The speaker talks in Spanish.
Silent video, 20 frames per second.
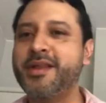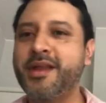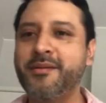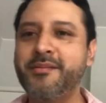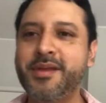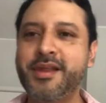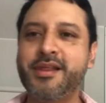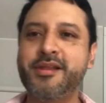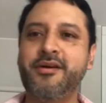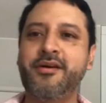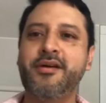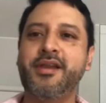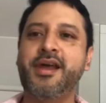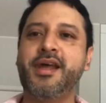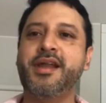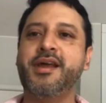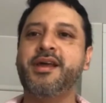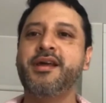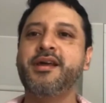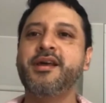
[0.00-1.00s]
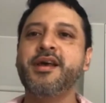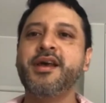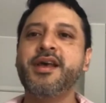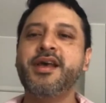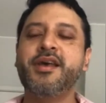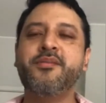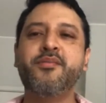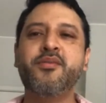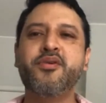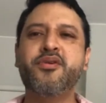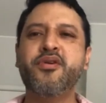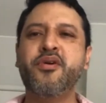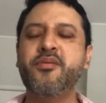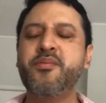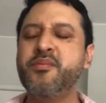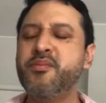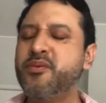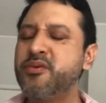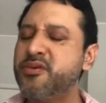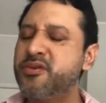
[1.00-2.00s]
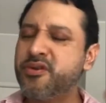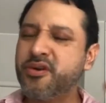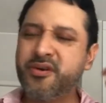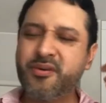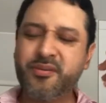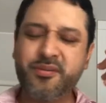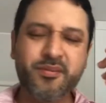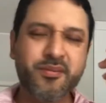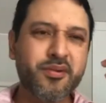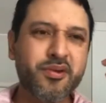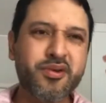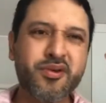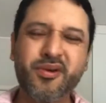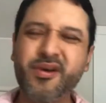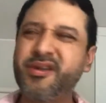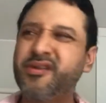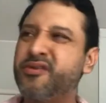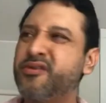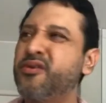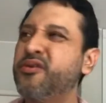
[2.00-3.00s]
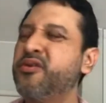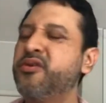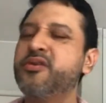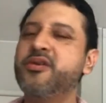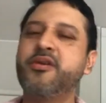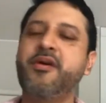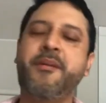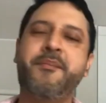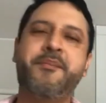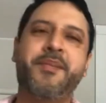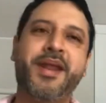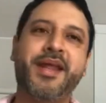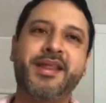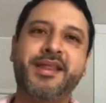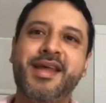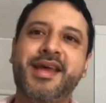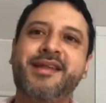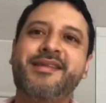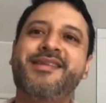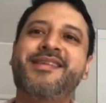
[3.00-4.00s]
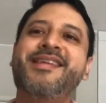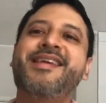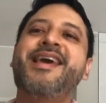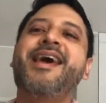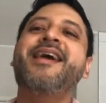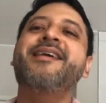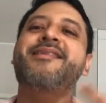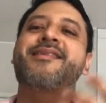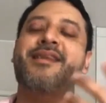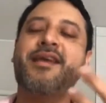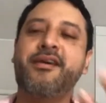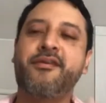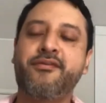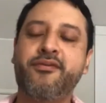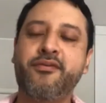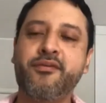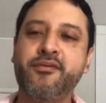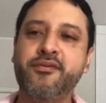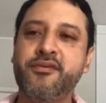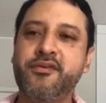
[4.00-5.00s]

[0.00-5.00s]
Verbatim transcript: y mucho, mucho, mucho estudio, aprender si es que funciona